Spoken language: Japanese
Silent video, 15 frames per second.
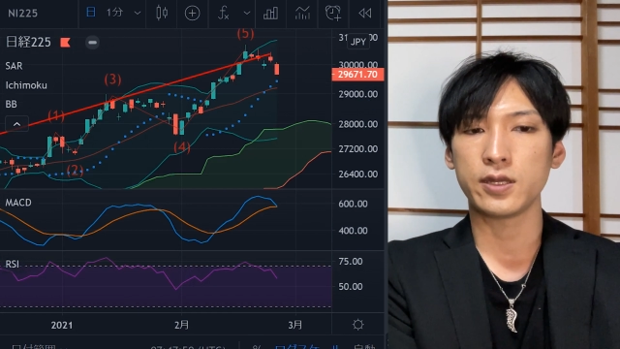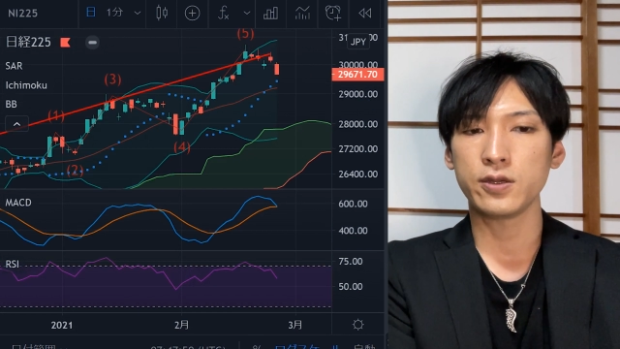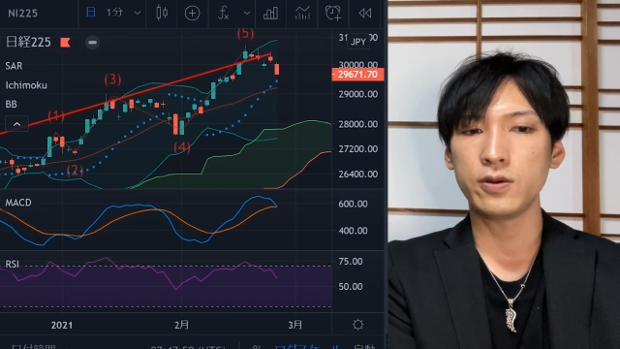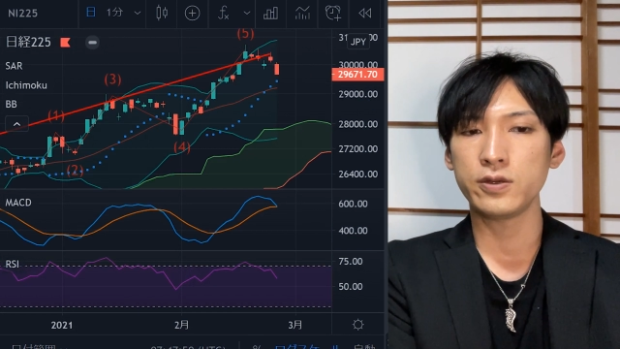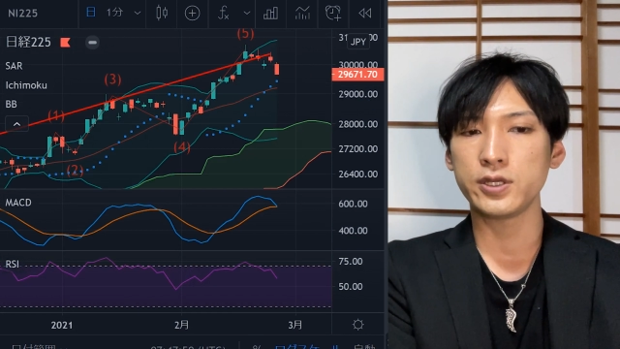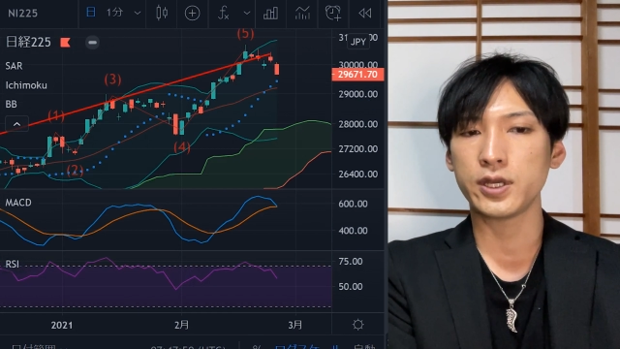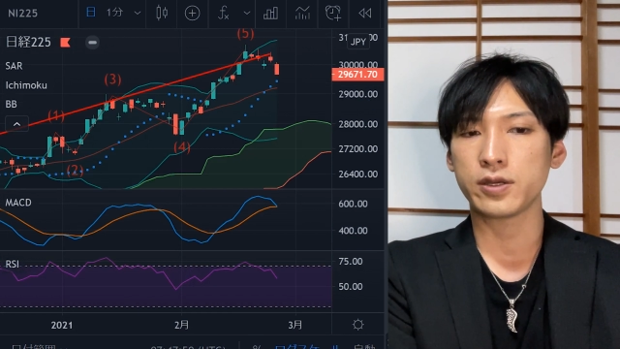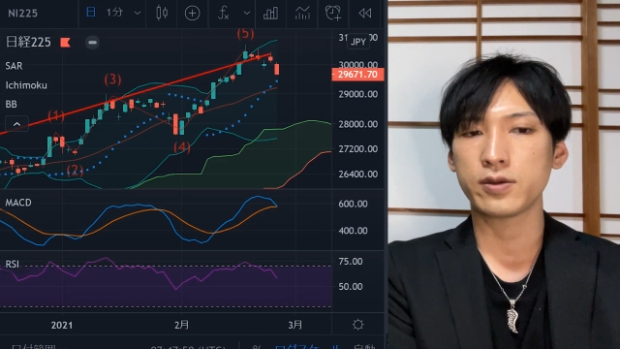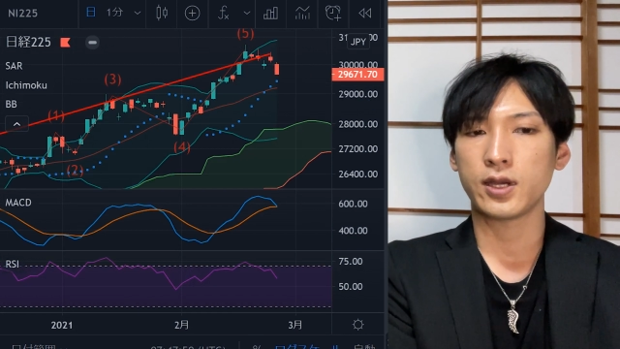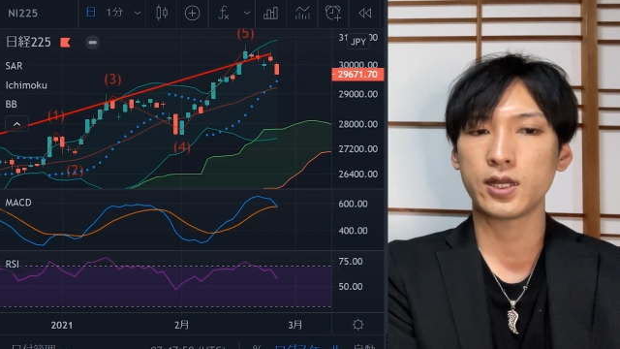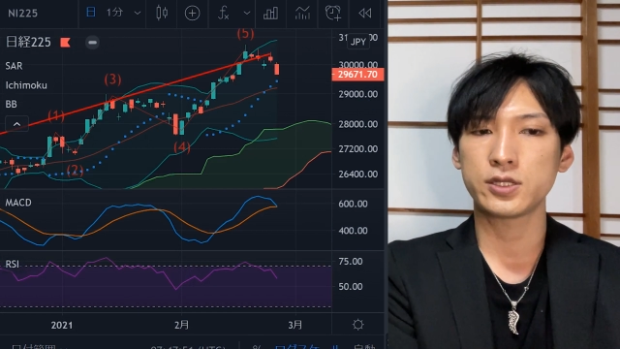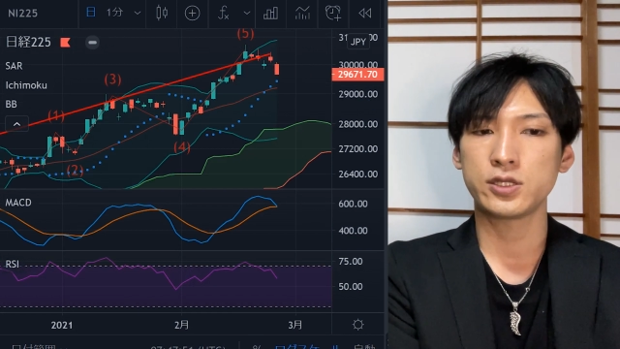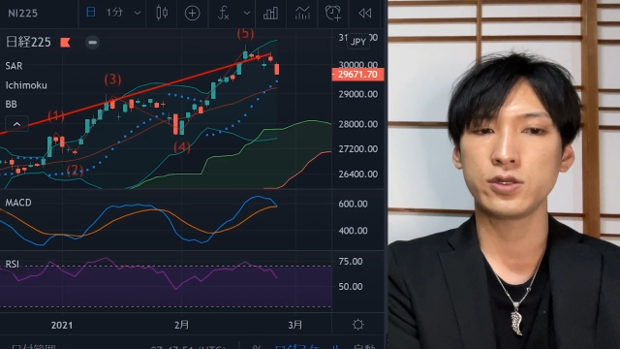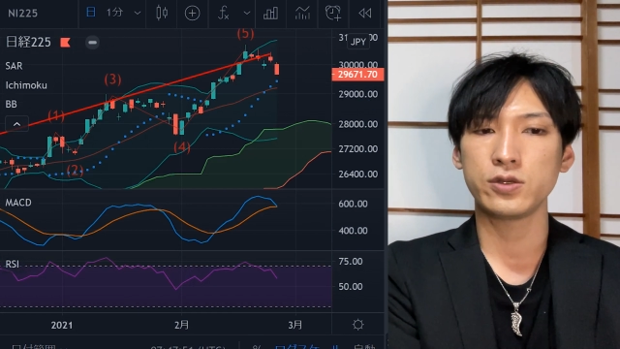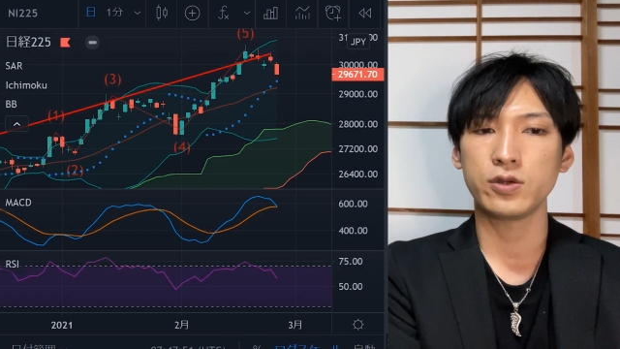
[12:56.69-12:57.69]
よんひゃくは
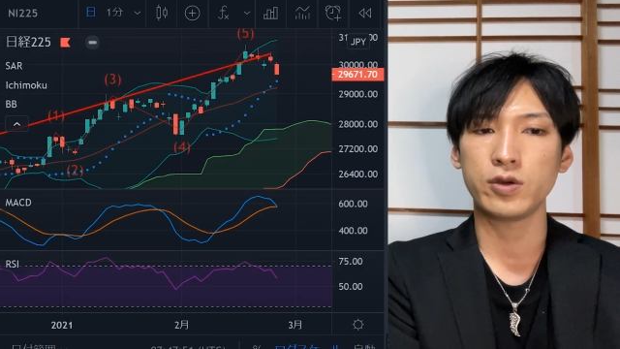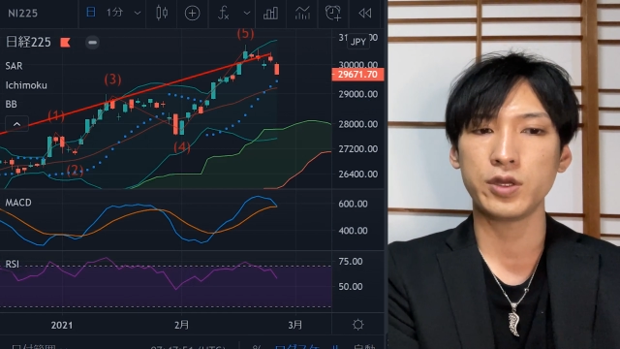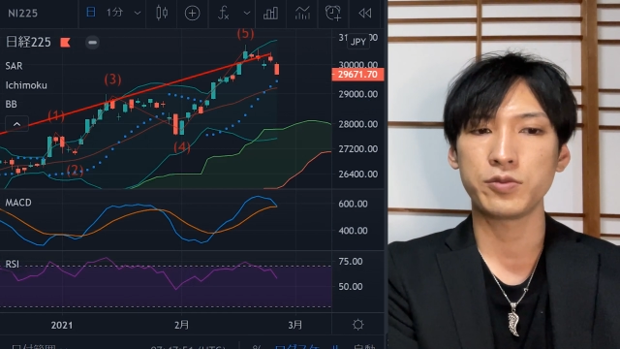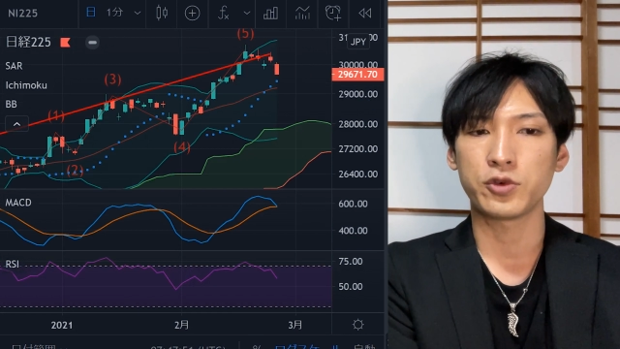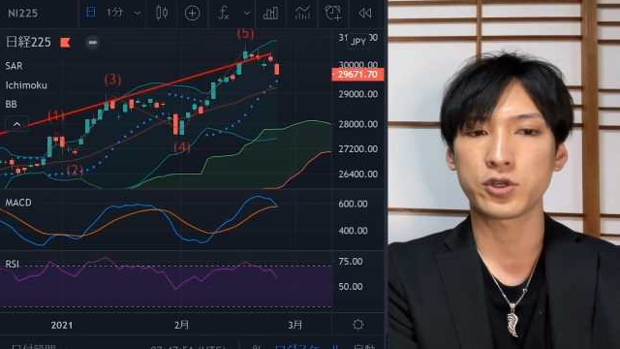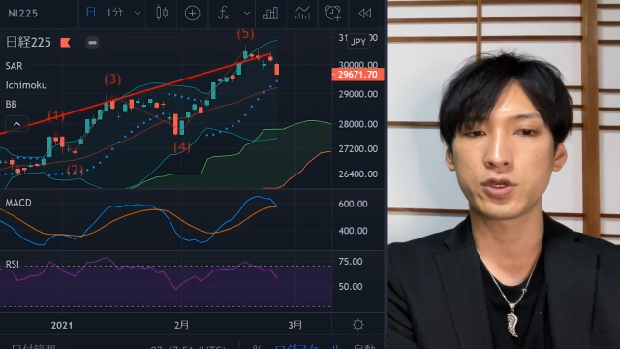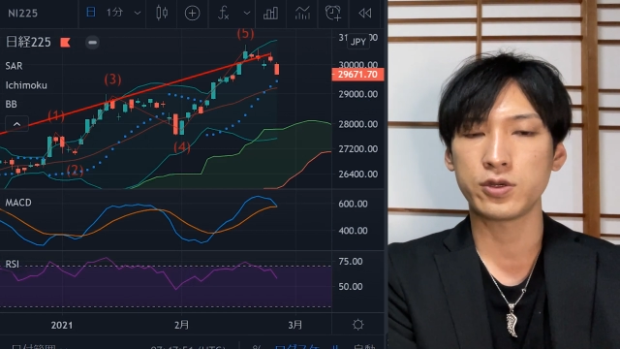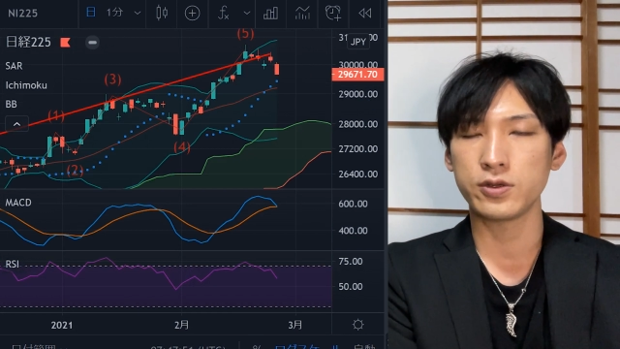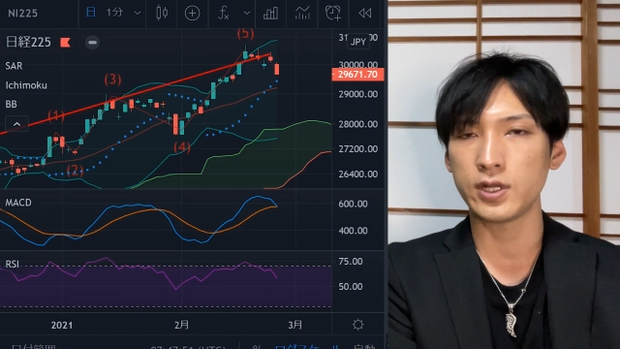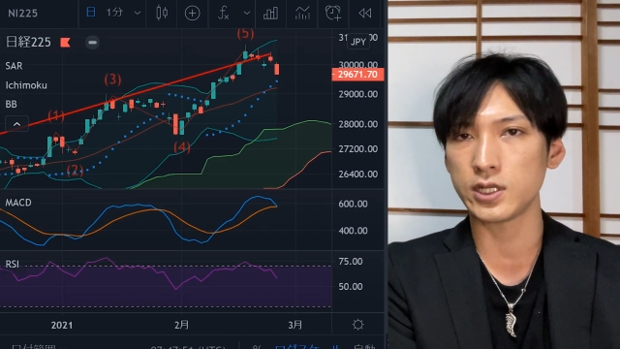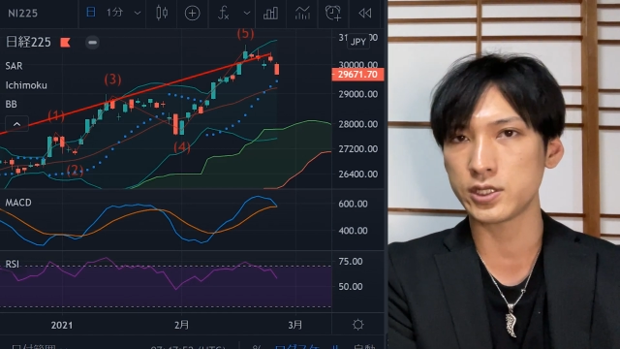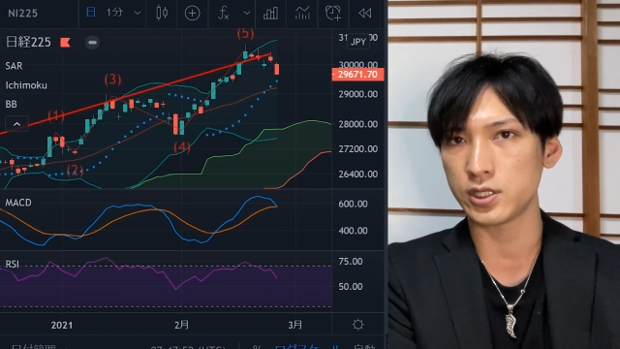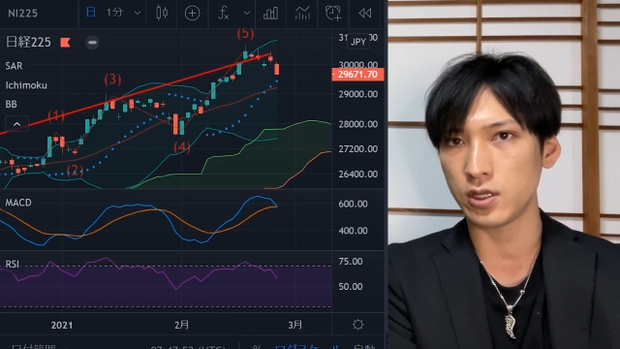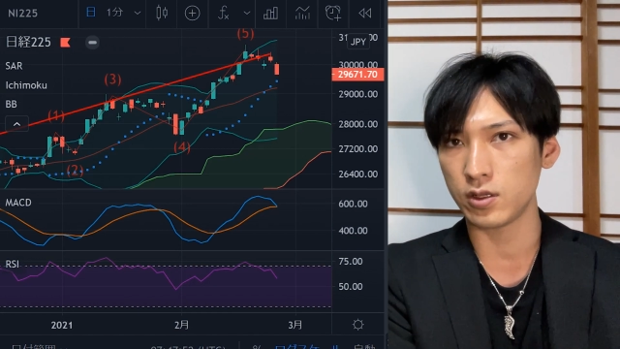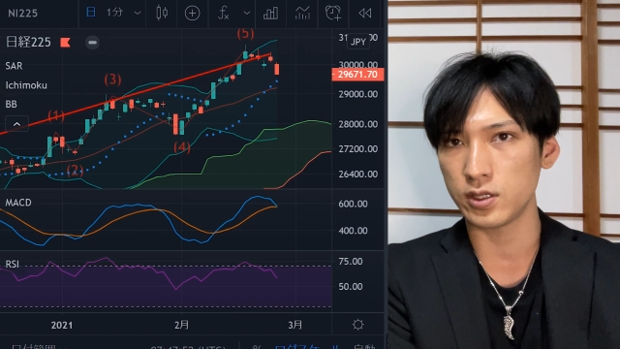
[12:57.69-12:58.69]
ちじゅうよえんも急落
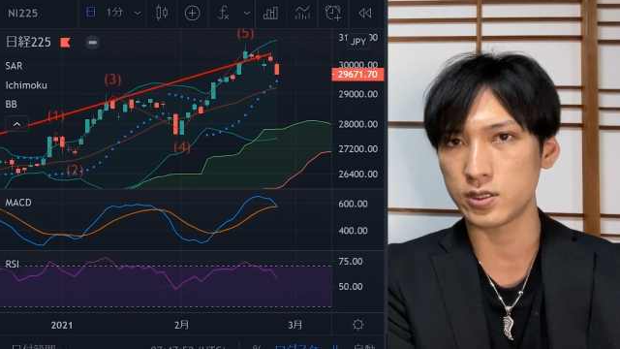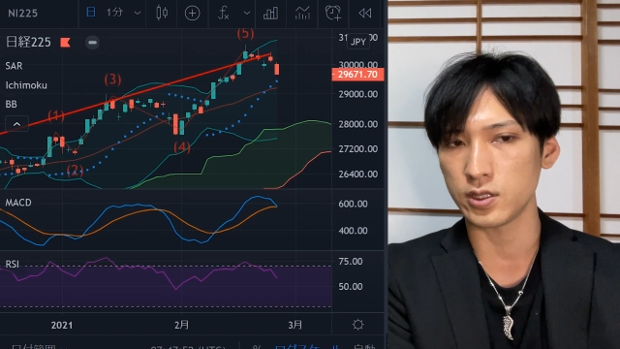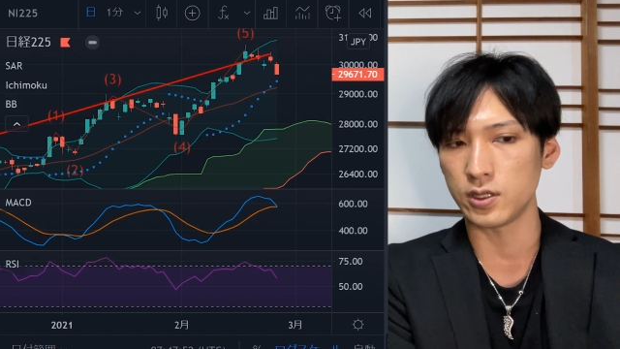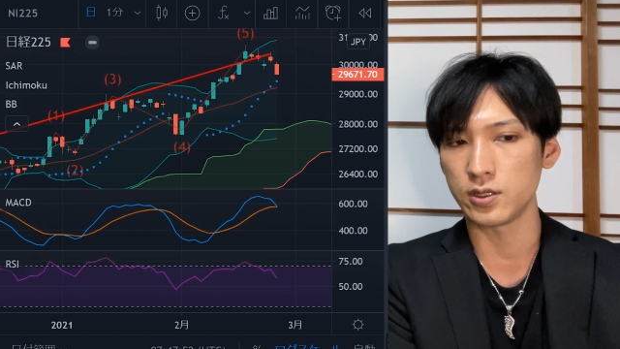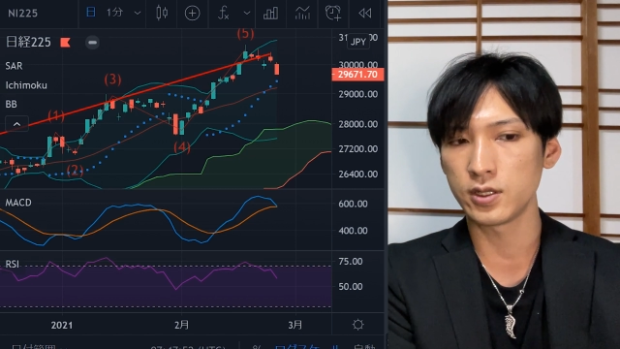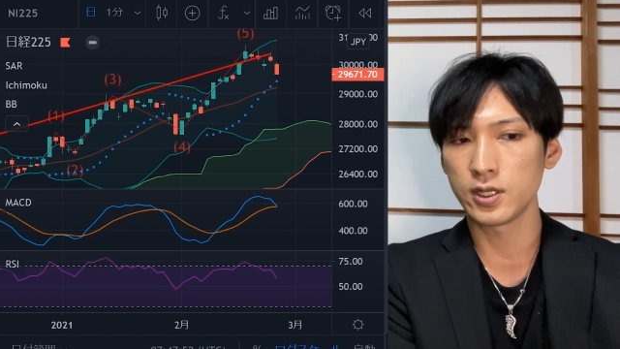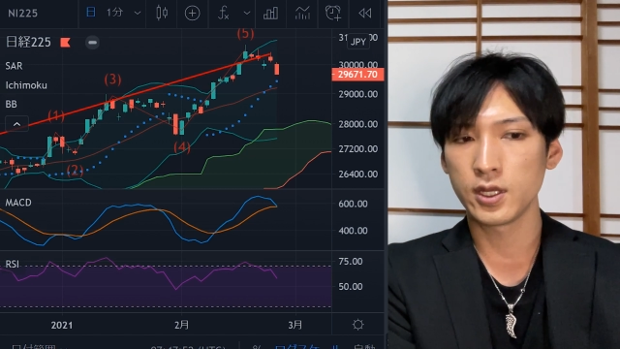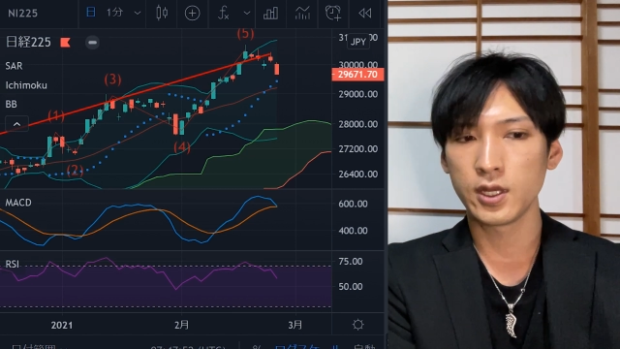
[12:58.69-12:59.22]
してるんですよ。